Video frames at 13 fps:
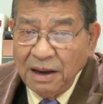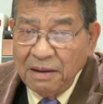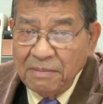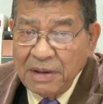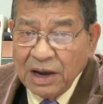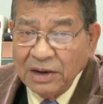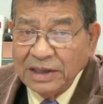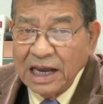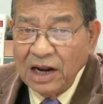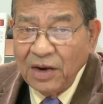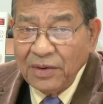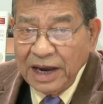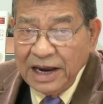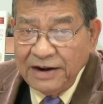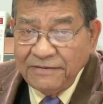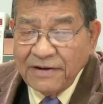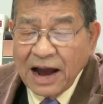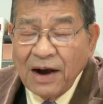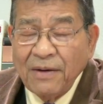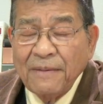Mình có thể log in
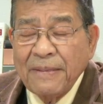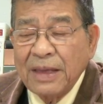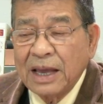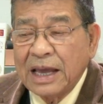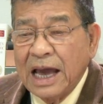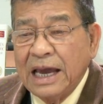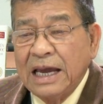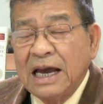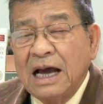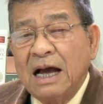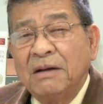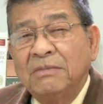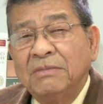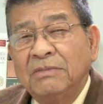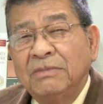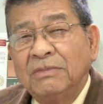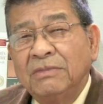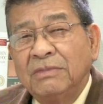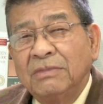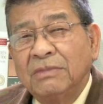vào cái
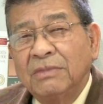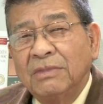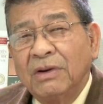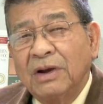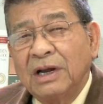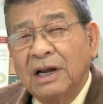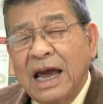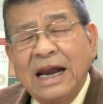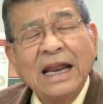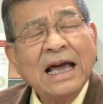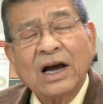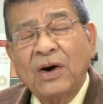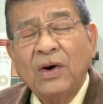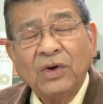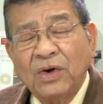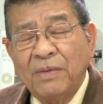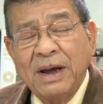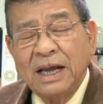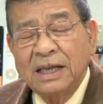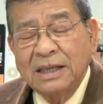um, area code của
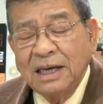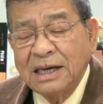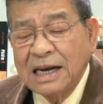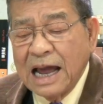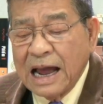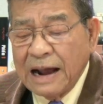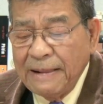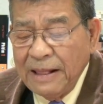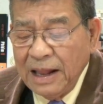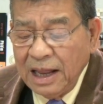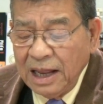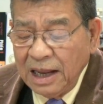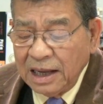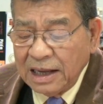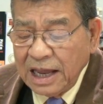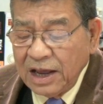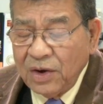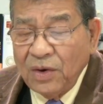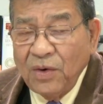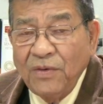mình, tức là cái
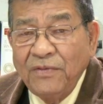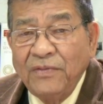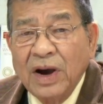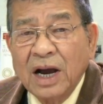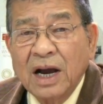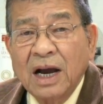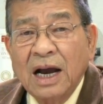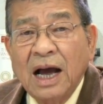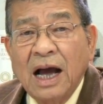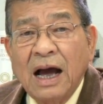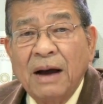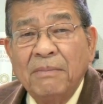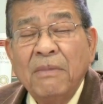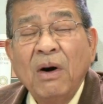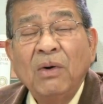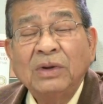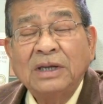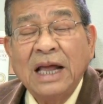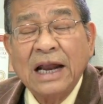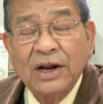khu vực uh,
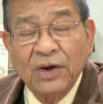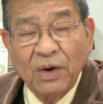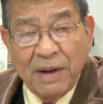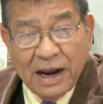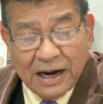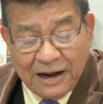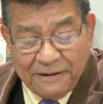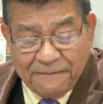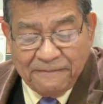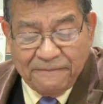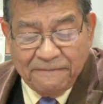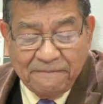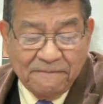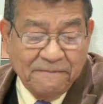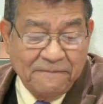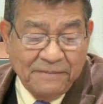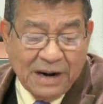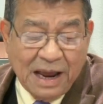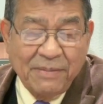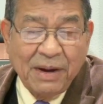bưu điện của mình đó
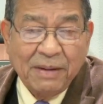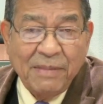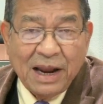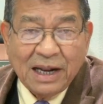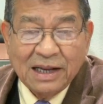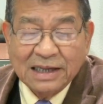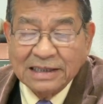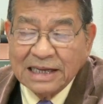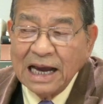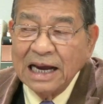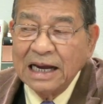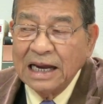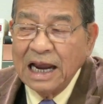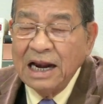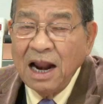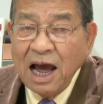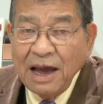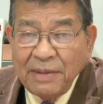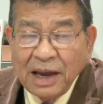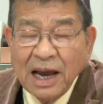để mình biết được rằng cái
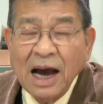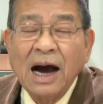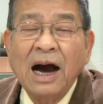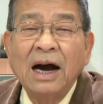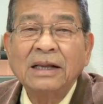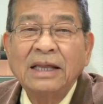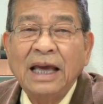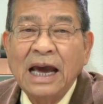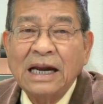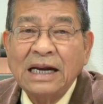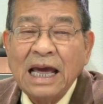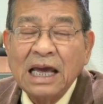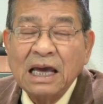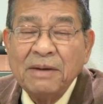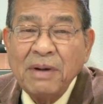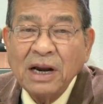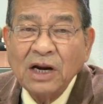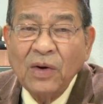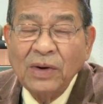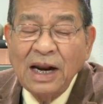nơi mình ở thì hiện nay cái
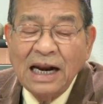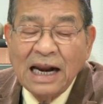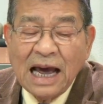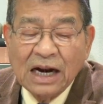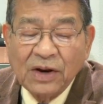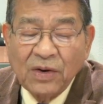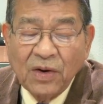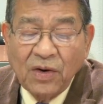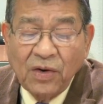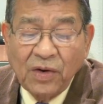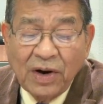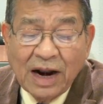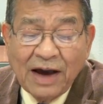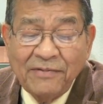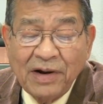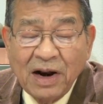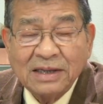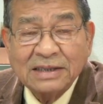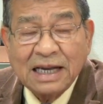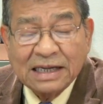mức độ lây lan của
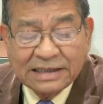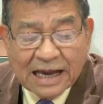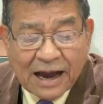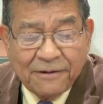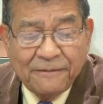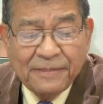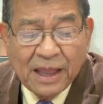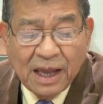coronavirus ra sao.